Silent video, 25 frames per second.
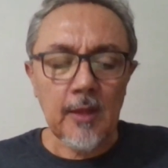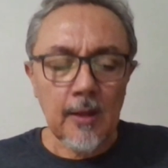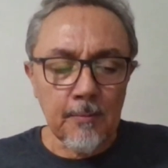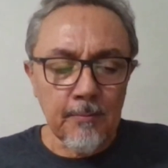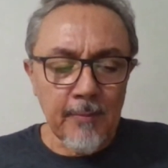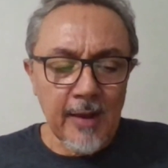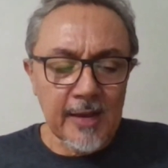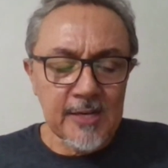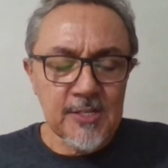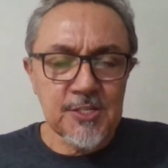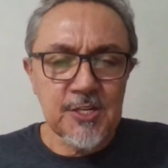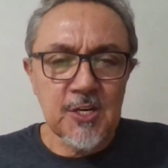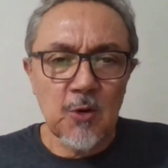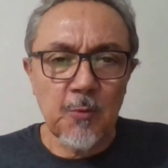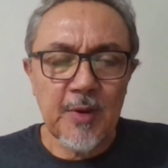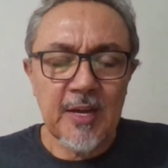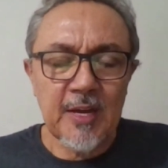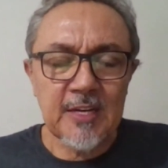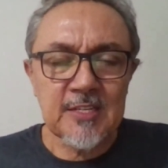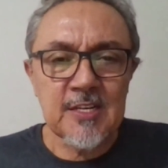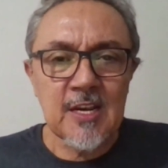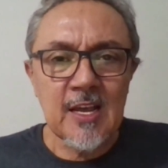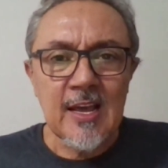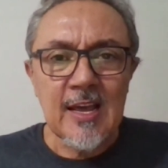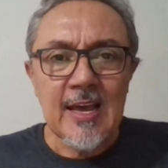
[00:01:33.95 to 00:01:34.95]
Mas,
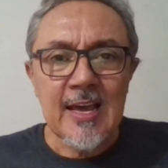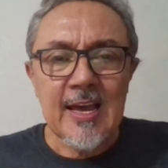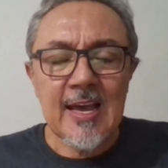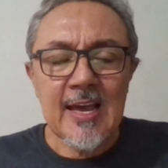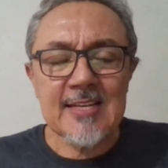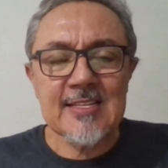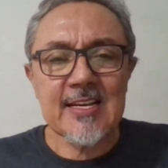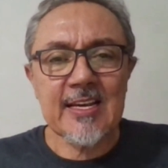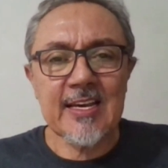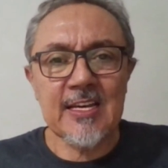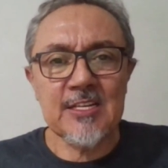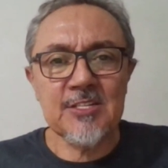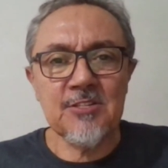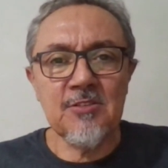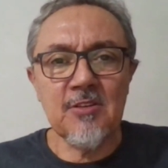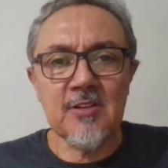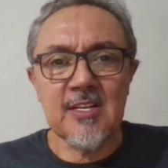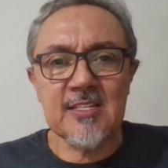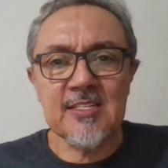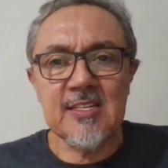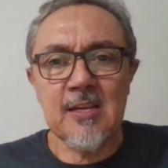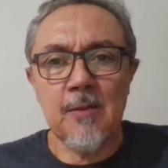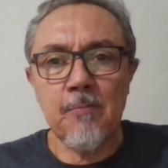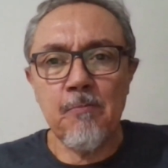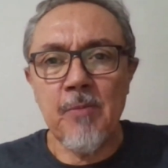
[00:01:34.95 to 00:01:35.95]
Gilbert, essa questão da
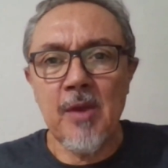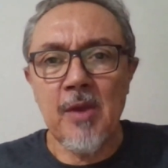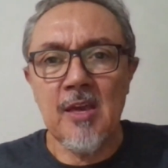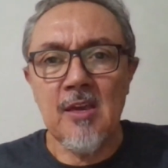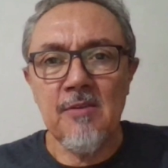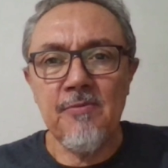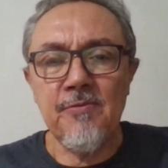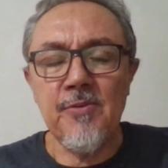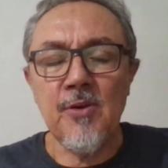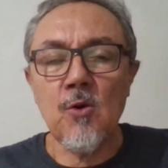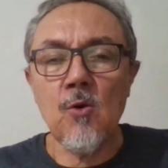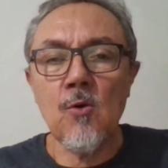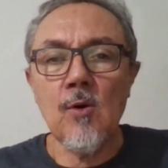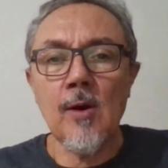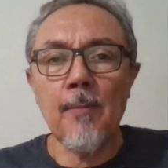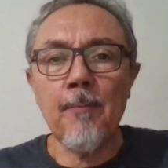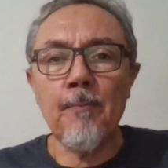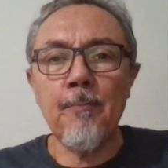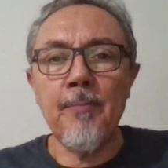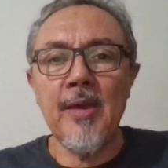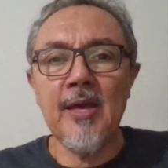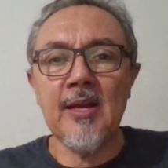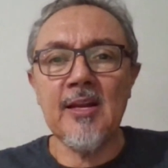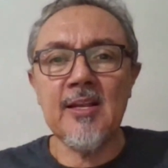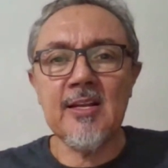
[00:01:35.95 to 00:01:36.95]
CPI ficou
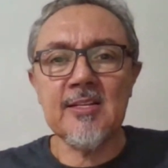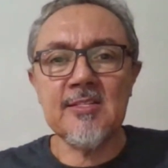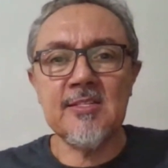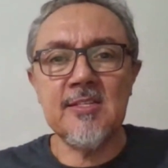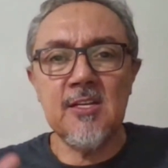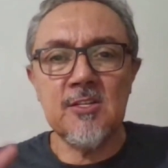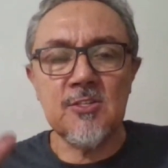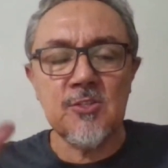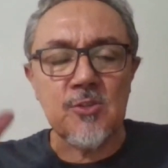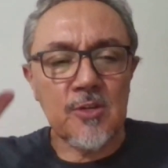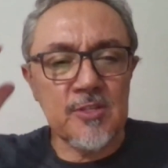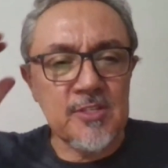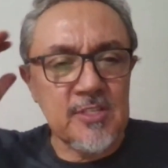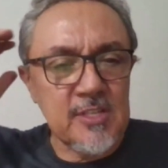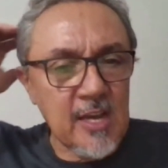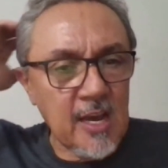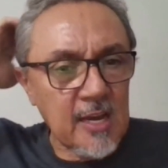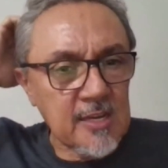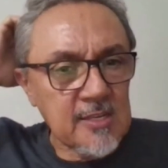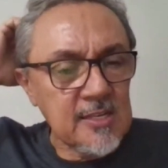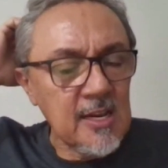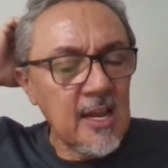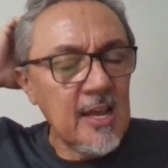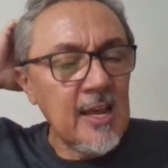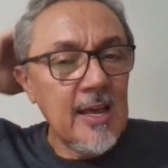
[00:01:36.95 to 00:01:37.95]
apenas nas redes
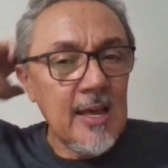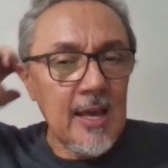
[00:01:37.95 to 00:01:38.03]
sociais.